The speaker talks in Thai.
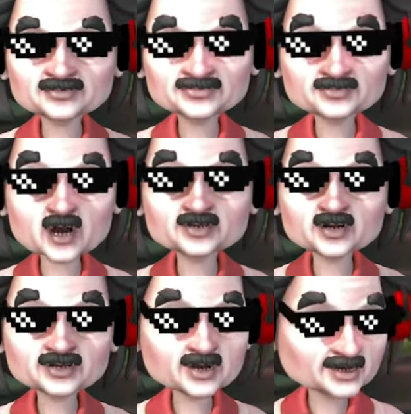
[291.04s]
ก็เดี๋ย
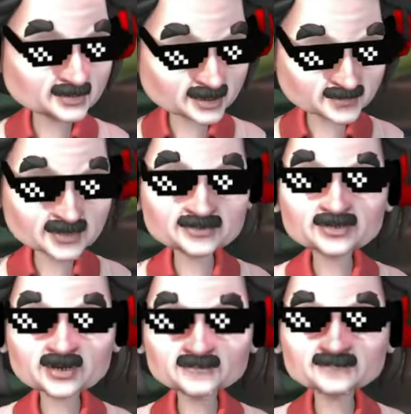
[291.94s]
วเรากดให้มัน
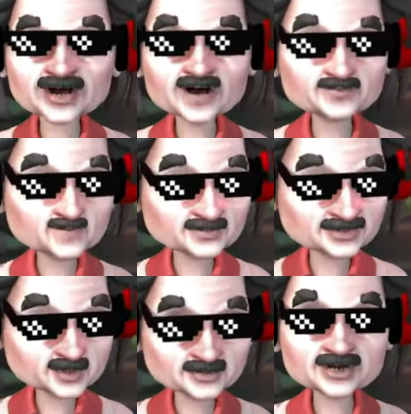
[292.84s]
จบสามสิบสี่
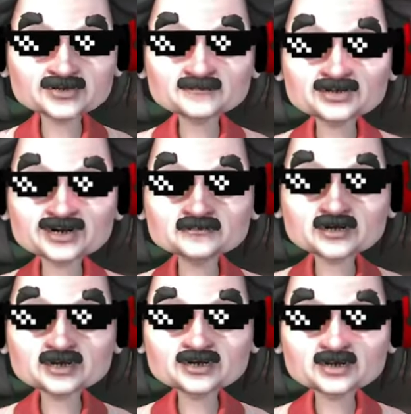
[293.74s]
หมุนนี้ก็ปิดคลิป
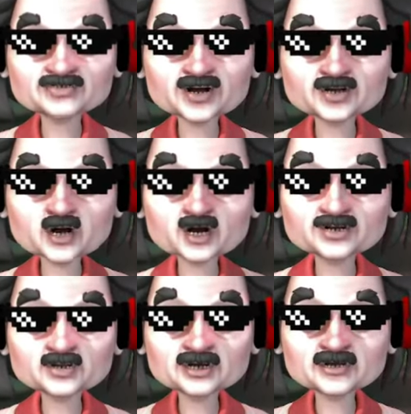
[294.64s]
แล้วกันอย่างน้อย
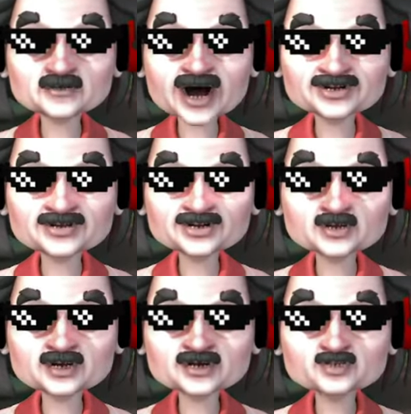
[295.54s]
เรากำไรแน่นอ
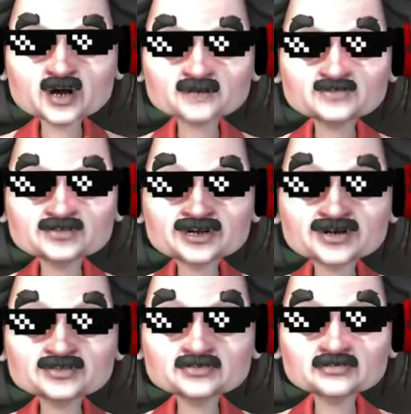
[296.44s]
น ร้อยเปอร์เซ็นต์
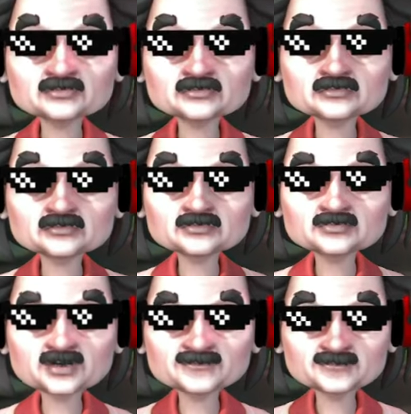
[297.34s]
นะ
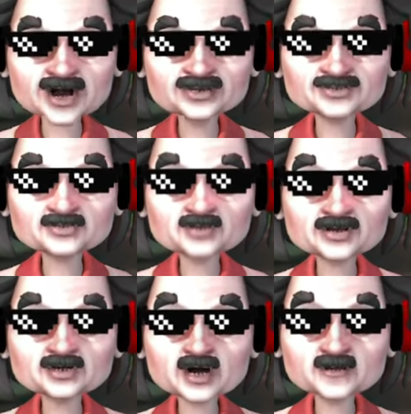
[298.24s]
กำไรเยอะด้วย
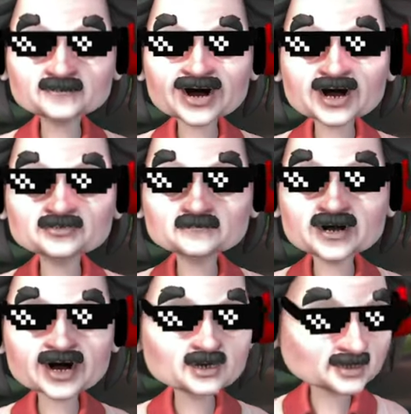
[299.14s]
งบห้าสิบ
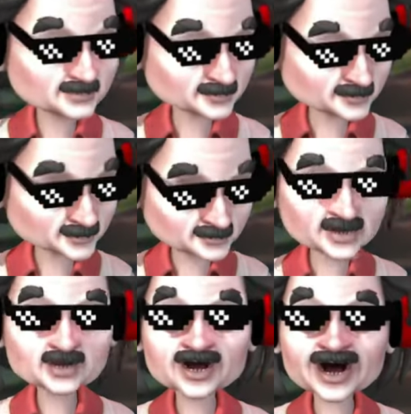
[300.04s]
บาท
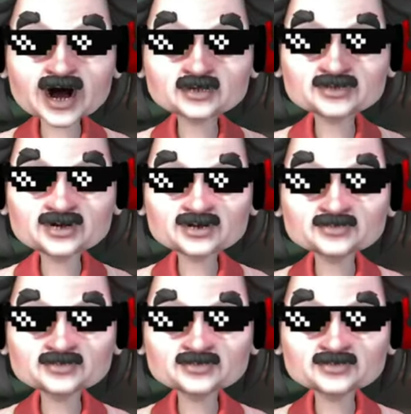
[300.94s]
มาไกลเอาเรื่องนะ